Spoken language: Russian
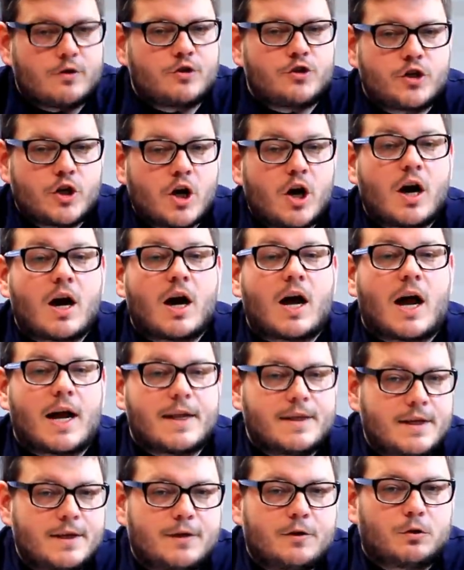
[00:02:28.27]
Чё,
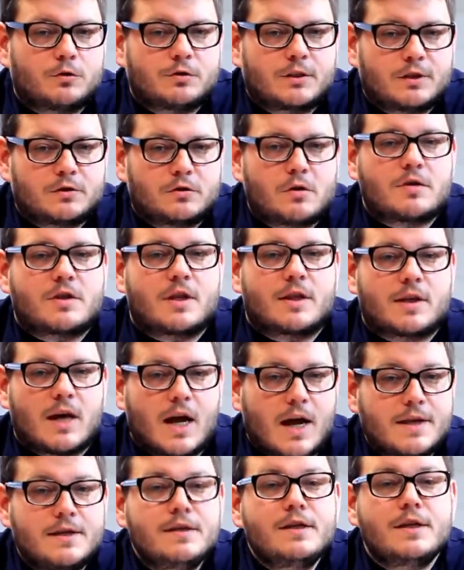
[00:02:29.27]
одни киоски сносят,
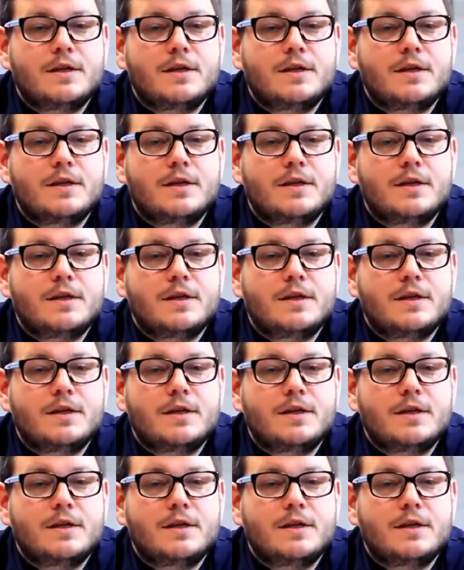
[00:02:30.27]
а одни